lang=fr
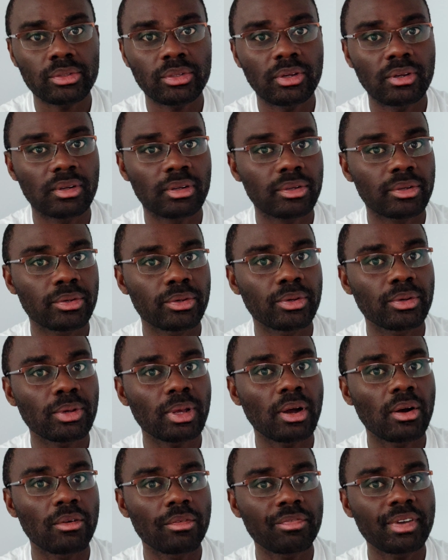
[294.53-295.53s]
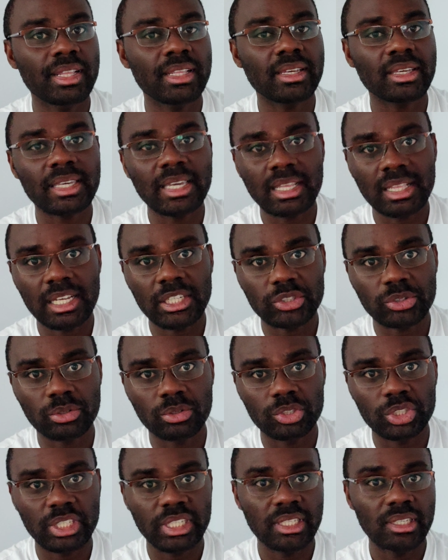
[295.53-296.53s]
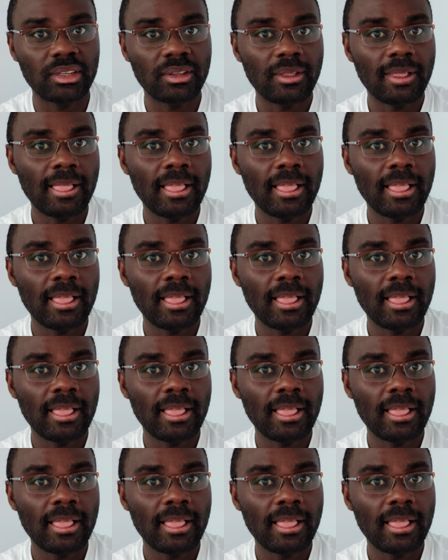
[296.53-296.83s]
Donc, en fait, rien n'a changé.